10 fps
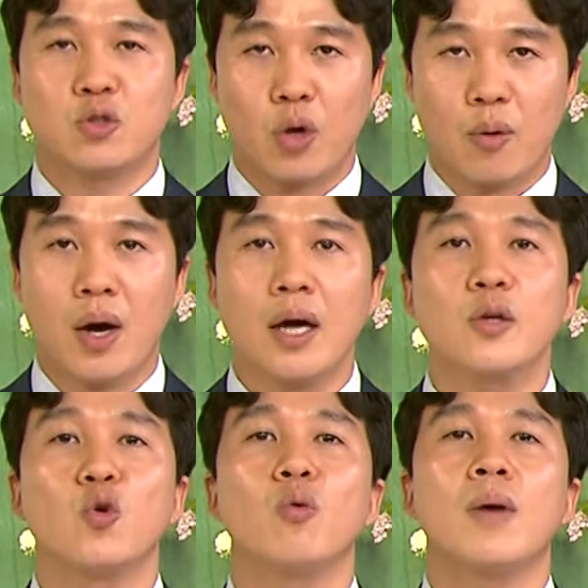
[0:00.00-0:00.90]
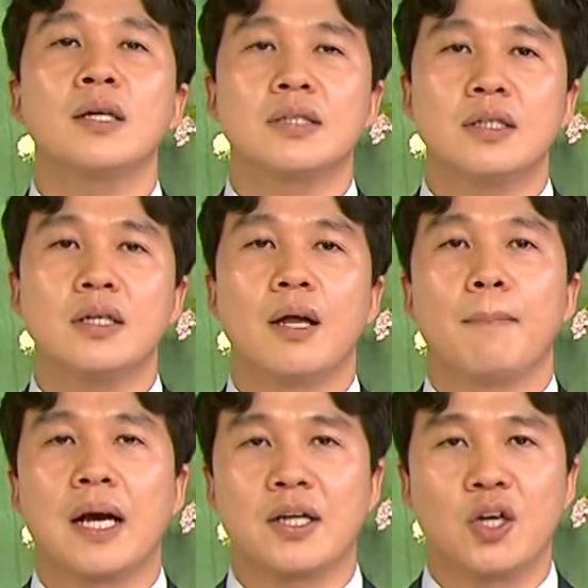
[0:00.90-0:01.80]
죄와 욕망들을
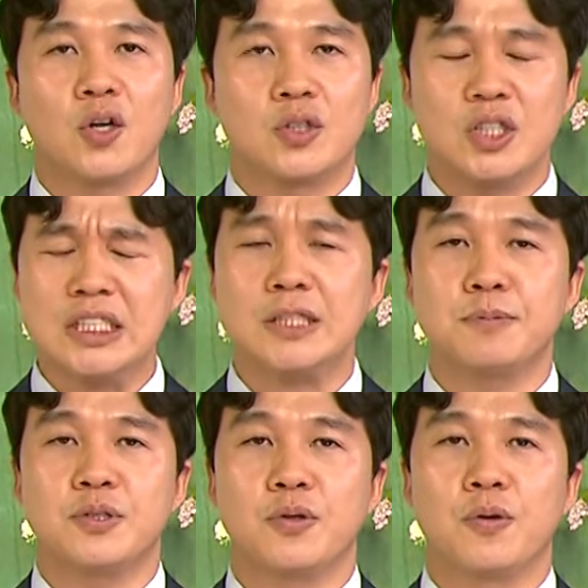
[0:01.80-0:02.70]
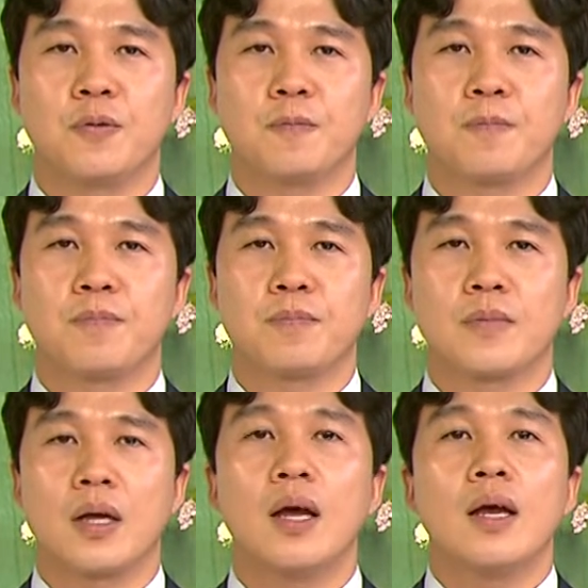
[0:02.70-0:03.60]
맡겨드리십시오.
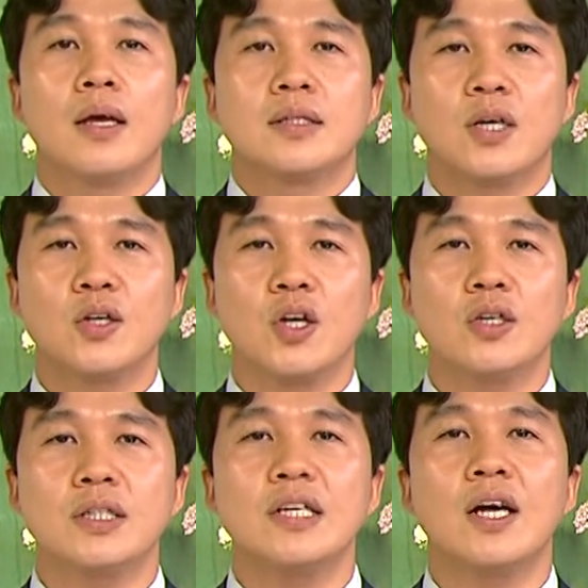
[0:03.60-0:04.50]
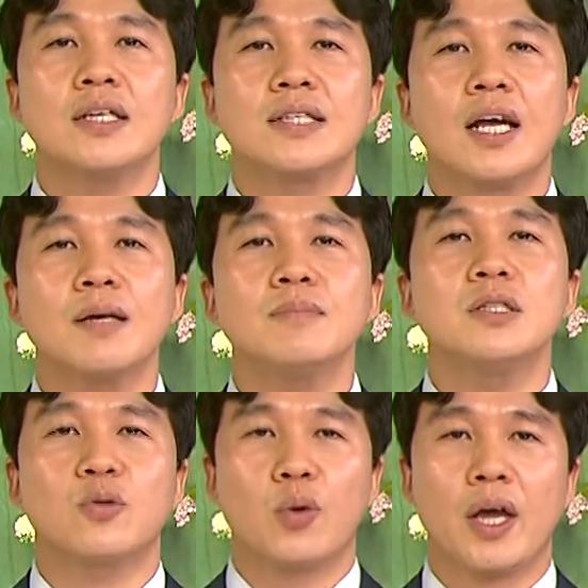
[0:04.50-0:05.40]
성경은 이러한
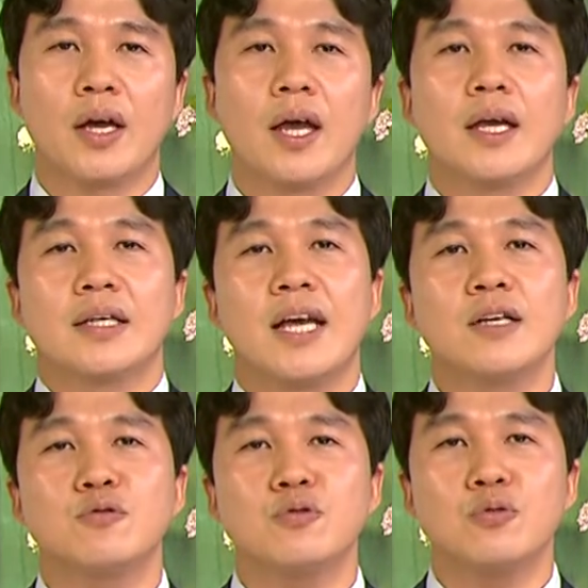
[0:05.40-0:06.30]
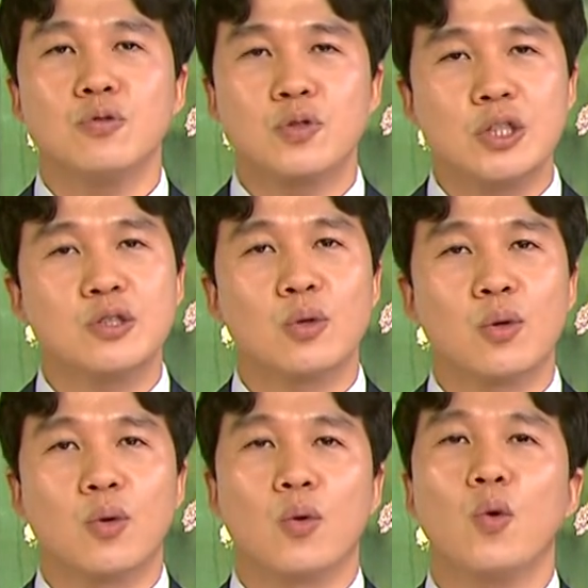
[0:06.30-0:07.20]
사람을 통해 예수
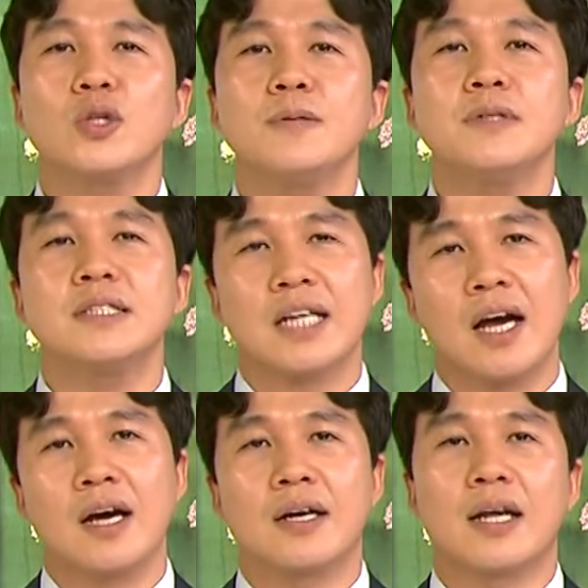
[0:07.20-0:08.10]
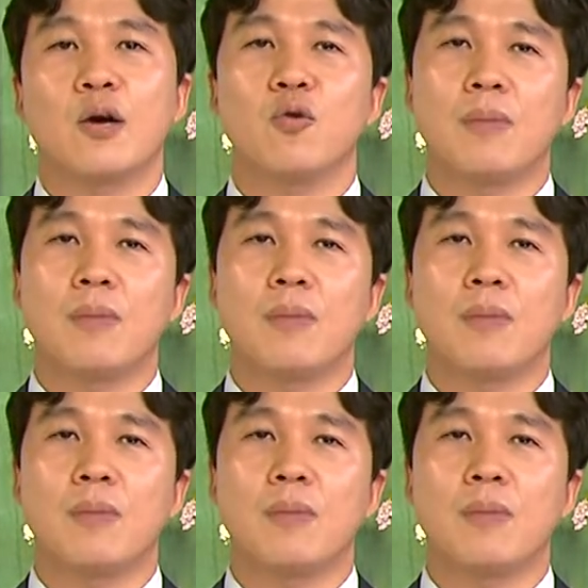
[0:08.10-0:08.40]
그리스도로 옷 입은 자라고